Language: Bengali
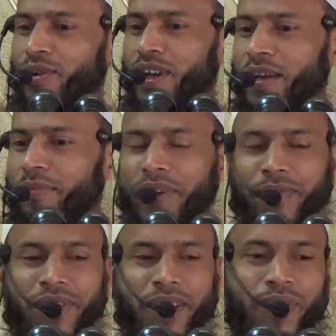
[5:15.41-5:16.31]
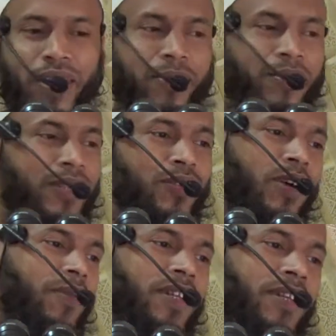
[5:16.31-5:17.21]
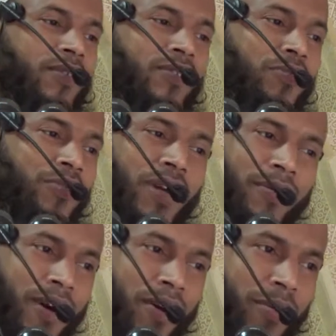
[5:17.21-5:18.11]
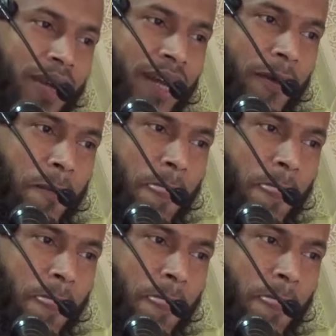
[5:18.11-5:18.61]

করলাম ব্যবসা করলাম কিন্তু আমাদের কোনো মুনাফা হবে না